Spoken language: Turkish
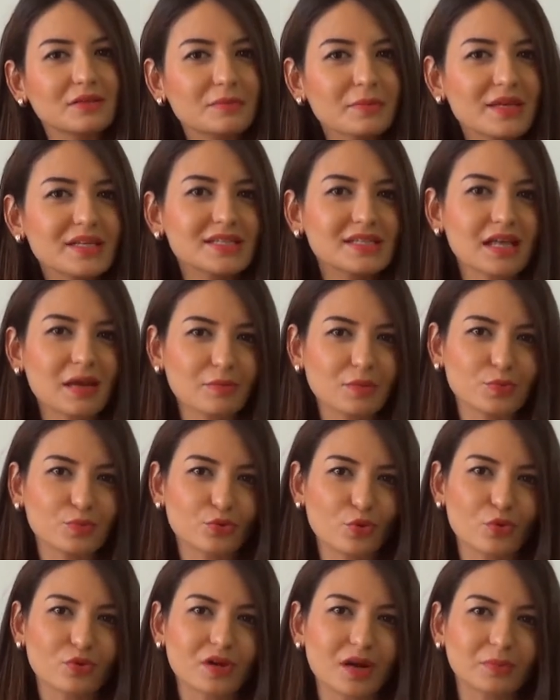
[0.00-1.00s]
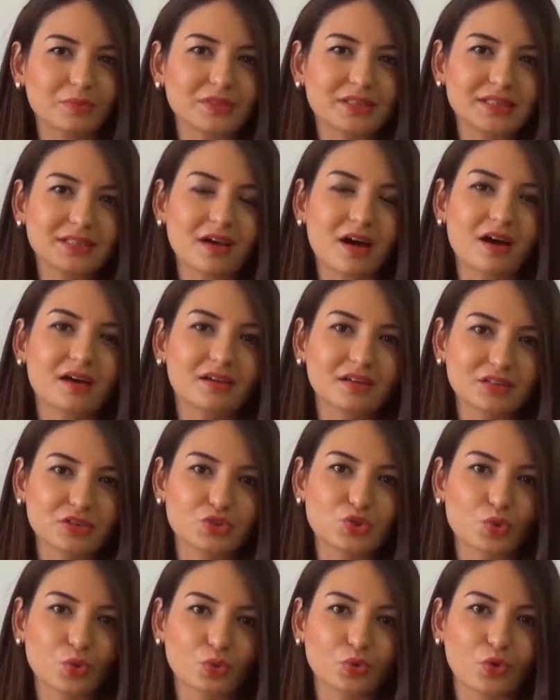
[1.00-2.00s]
beslenme programları daha
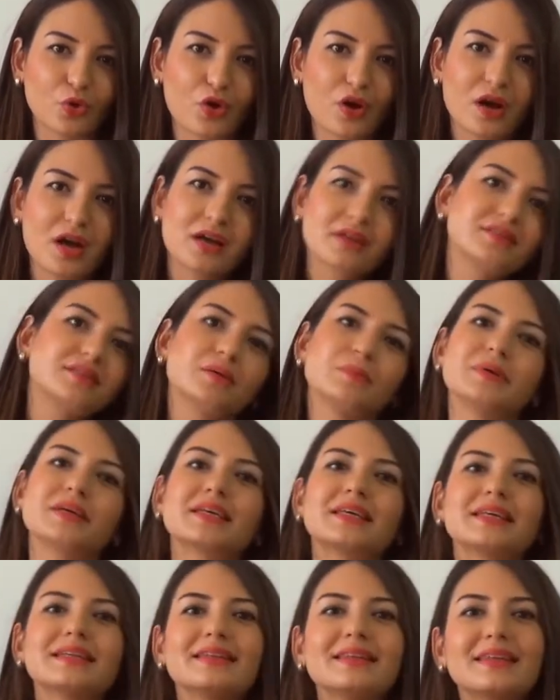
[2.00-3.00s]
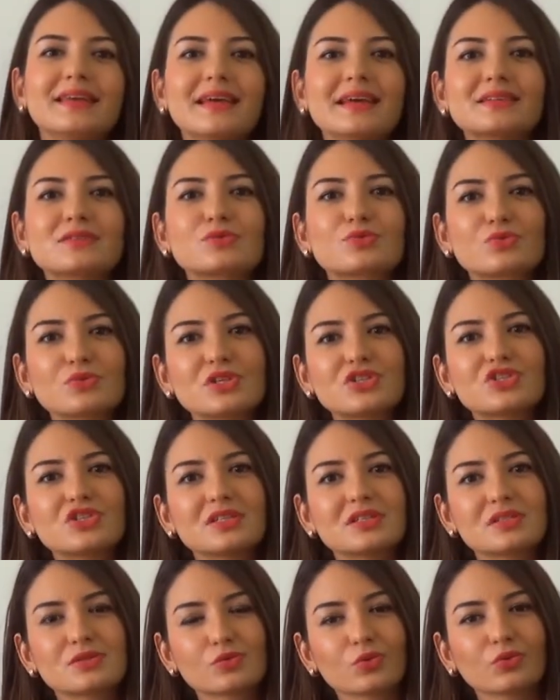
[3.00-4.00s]
kılcı oluyor. Tabii ki diyet
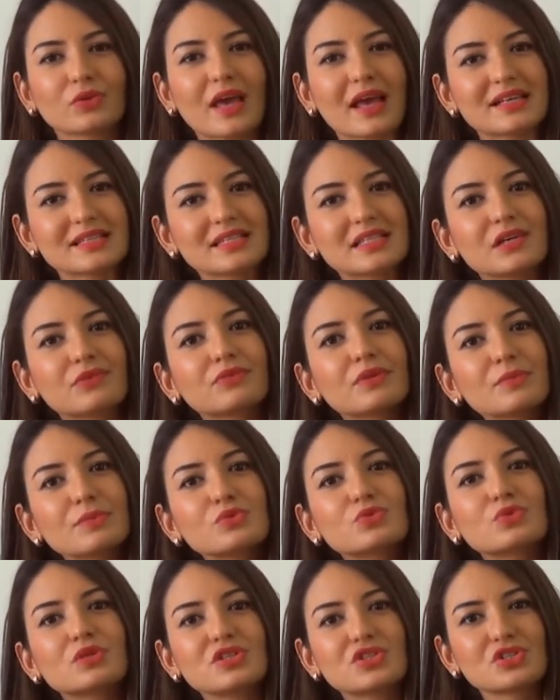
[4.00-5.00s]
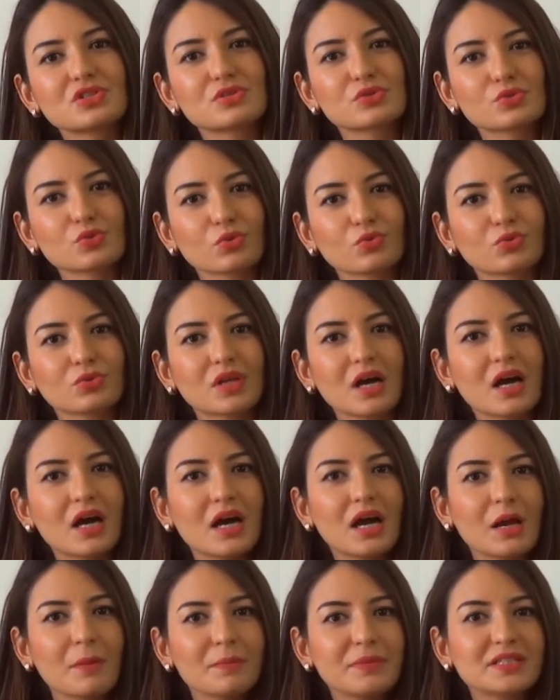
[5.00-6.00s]
sürecinin sonunda yani zayıflama sürecinin
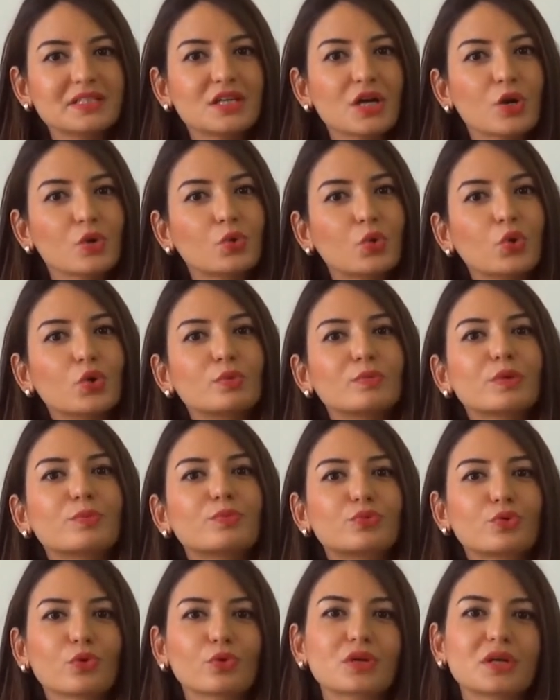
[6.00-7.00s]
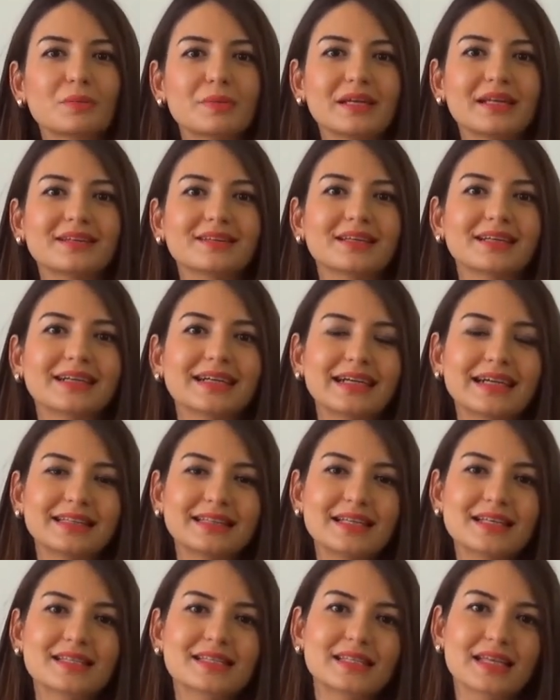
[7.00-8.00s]
sonunda bir koruma programıyla da
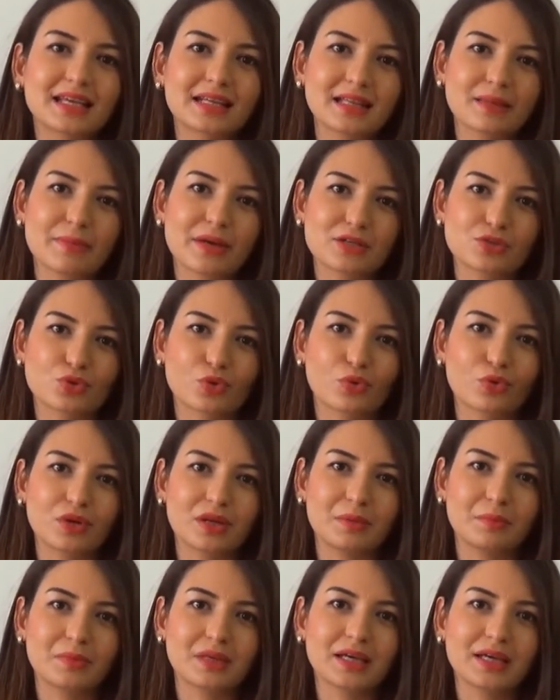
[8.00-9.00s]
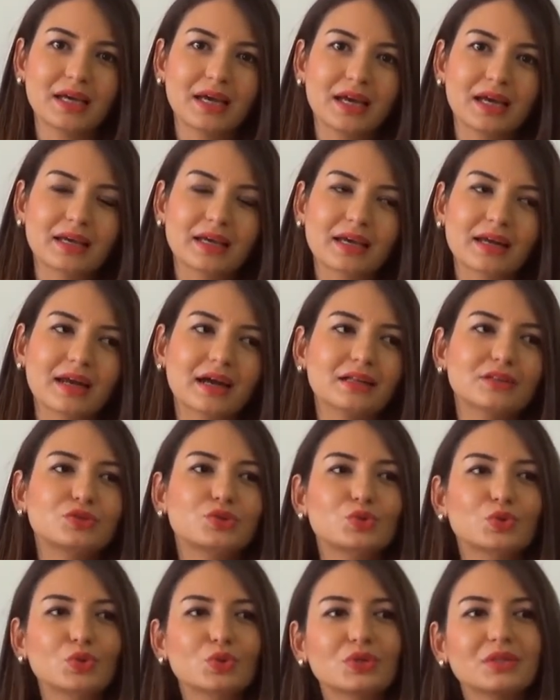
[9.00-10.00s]
desteklemek çok önemli.
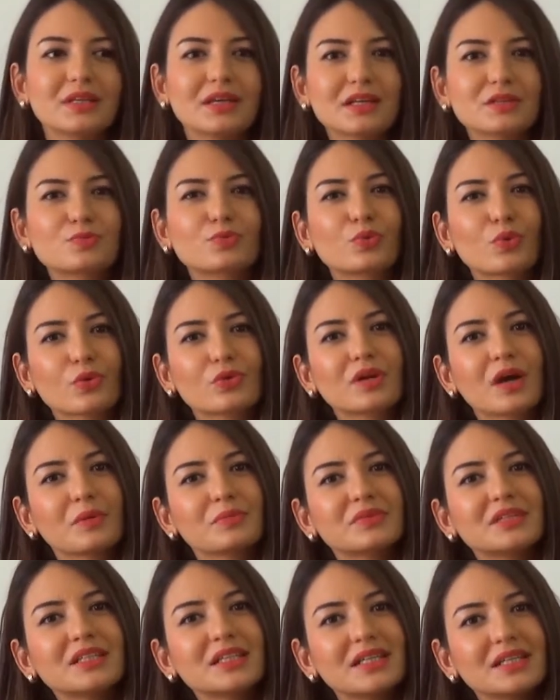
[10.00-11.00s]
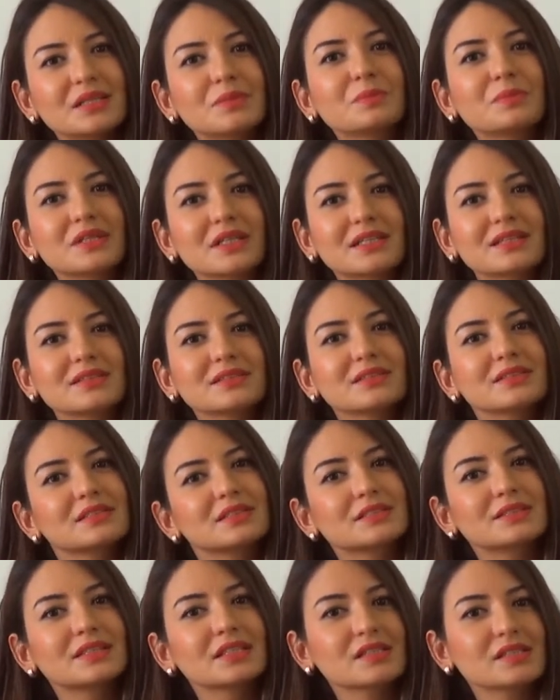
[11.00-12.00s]
Genelde çünkü diyet programları yarım
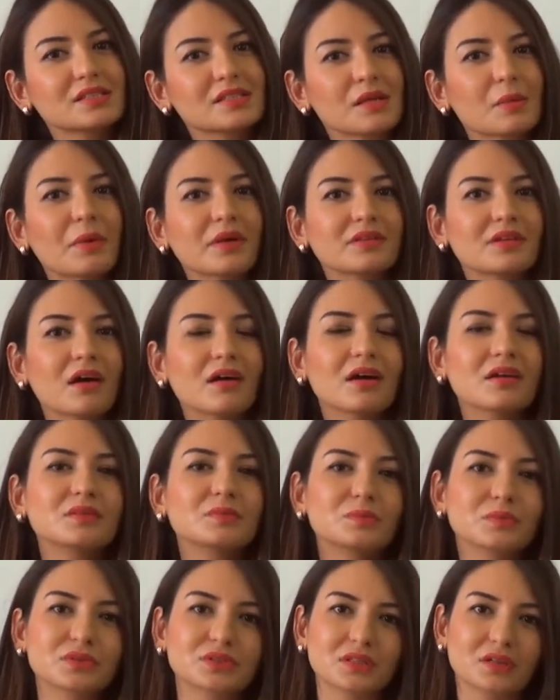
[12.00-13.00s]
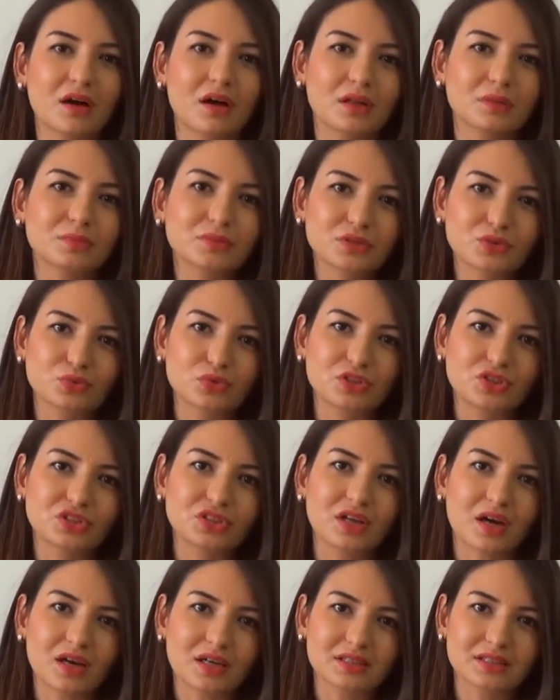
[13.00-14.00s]
bırakıldığı zaman alma, alma
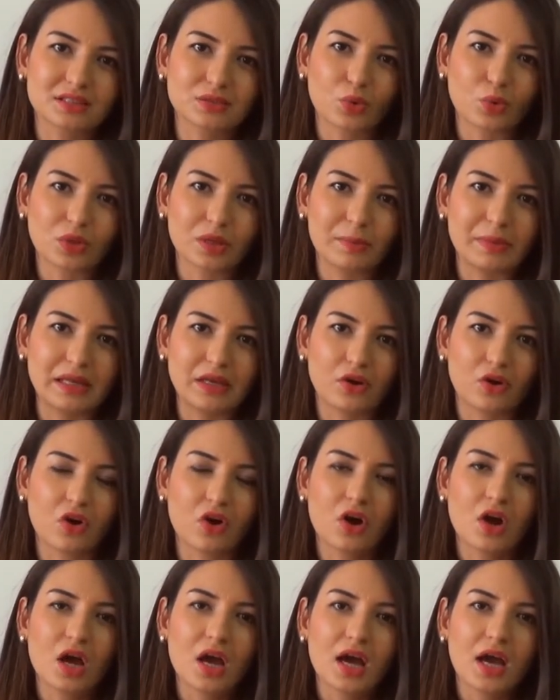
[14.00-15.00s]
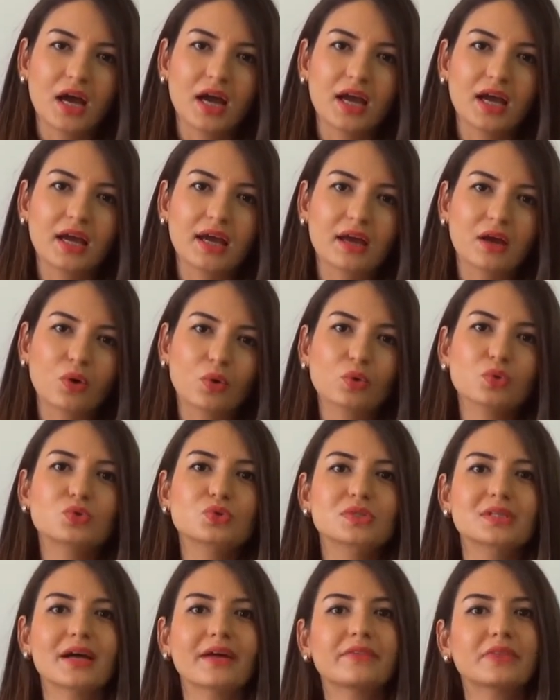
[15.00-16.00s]
süreci daha kısa olabiliyor. E, o
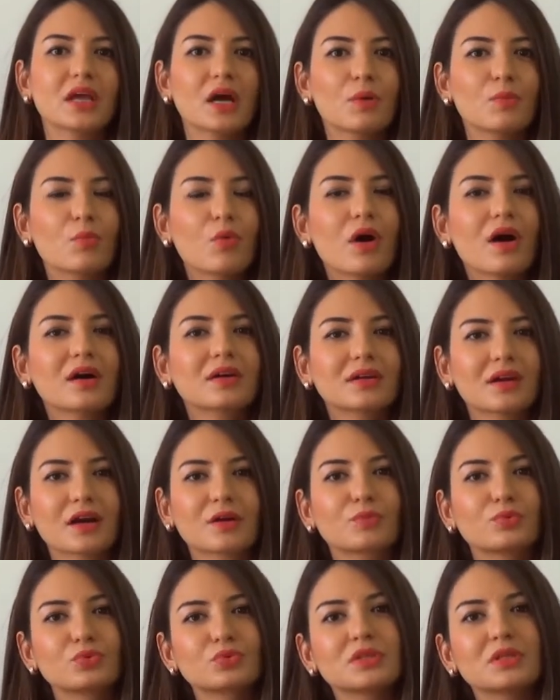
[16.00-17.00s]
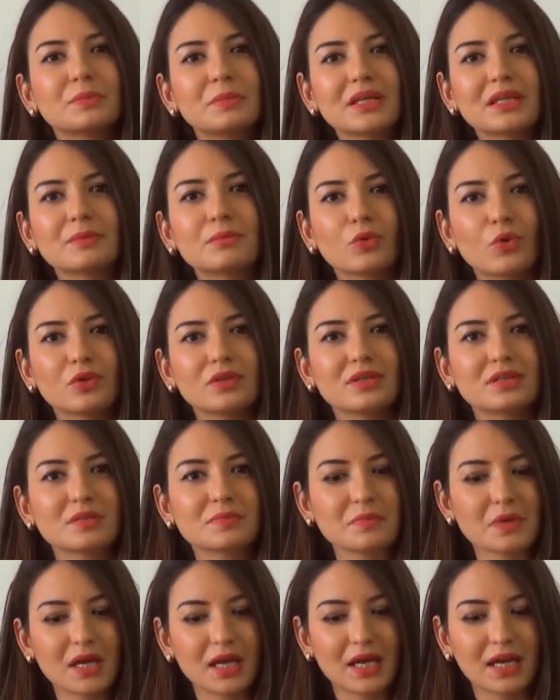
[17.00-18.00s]
yüzden muhakkak burada benim
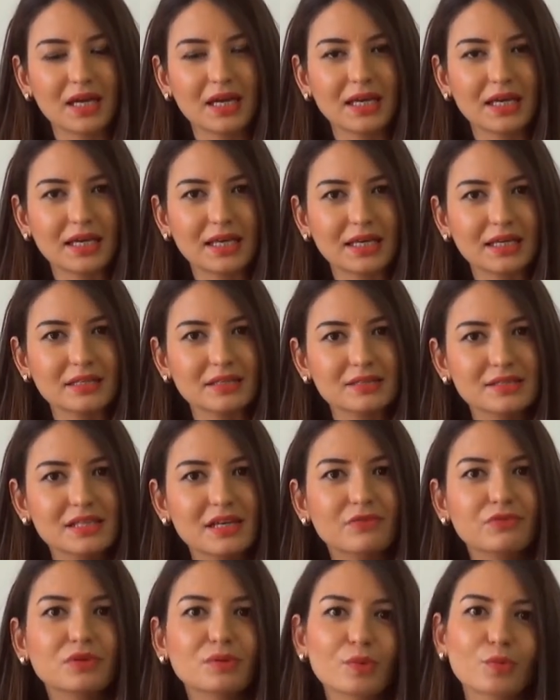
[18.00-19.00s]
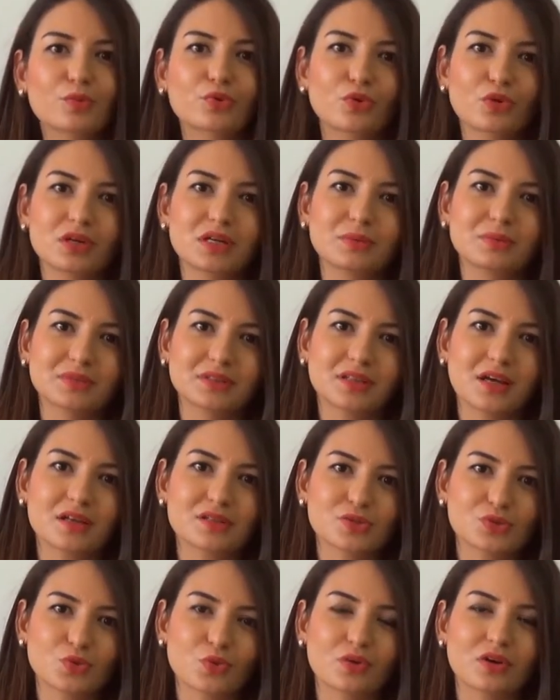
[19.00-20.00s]
önerim e, zayıflama
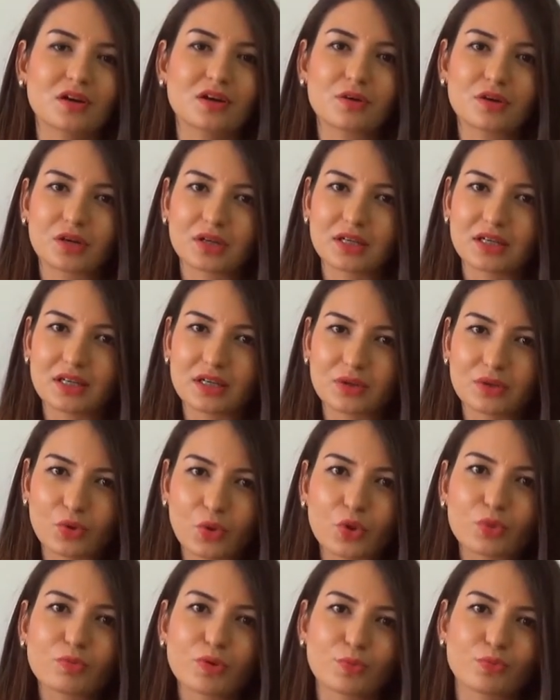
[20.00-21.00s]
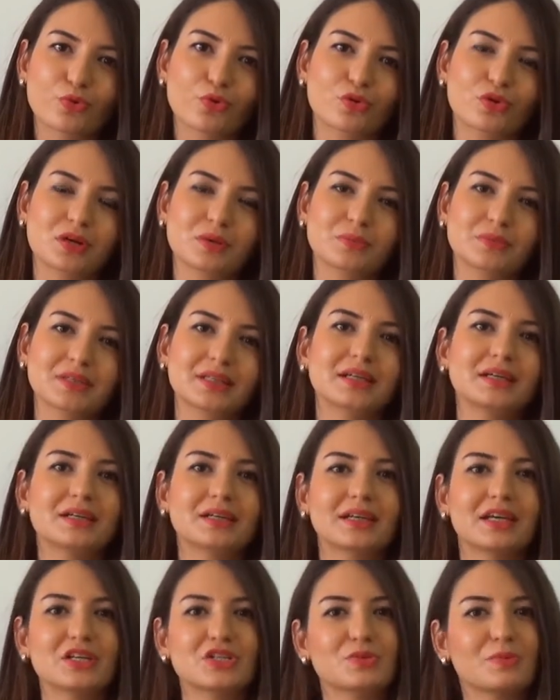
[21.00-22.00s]
programından sonra e, koruma
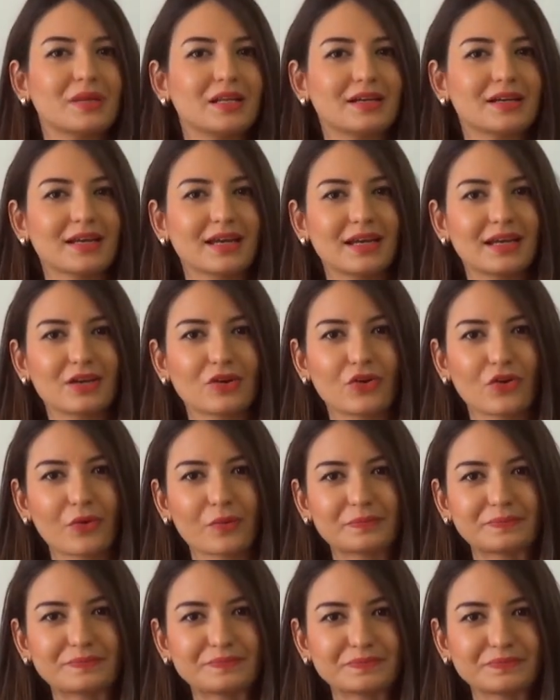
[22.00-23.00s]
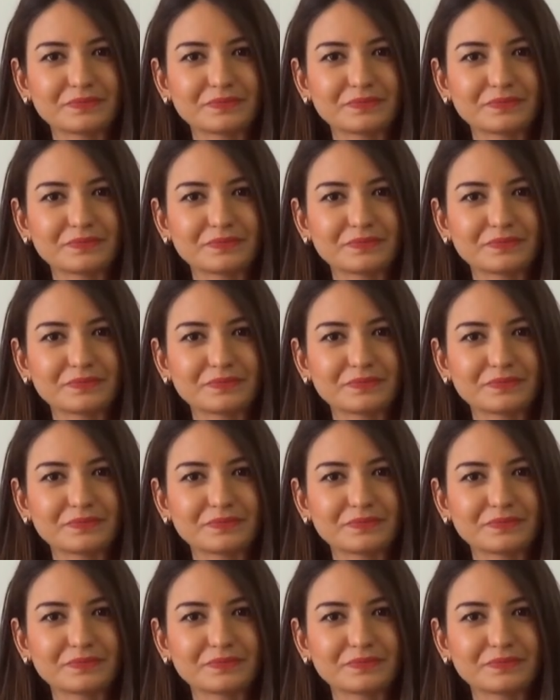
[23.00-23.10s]
programında geçmeleri gerekiyor.